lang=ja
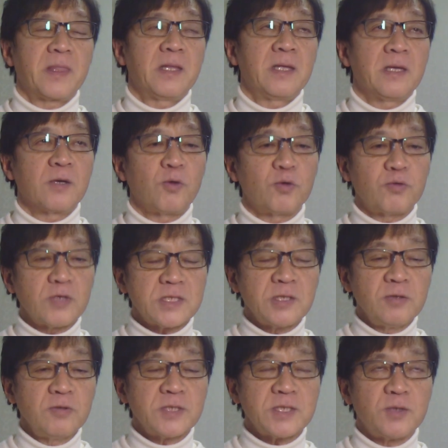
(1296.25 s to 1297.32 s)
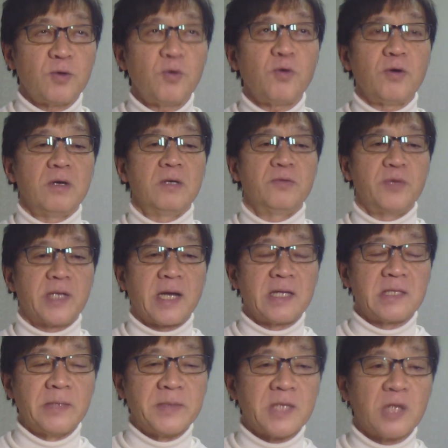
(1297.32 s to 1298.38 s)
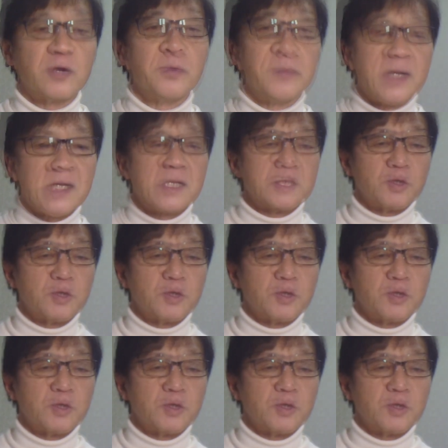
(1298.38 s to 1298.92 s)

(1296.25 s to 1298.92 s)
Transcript: えー、今年の能代を振り返ってみたいと思います。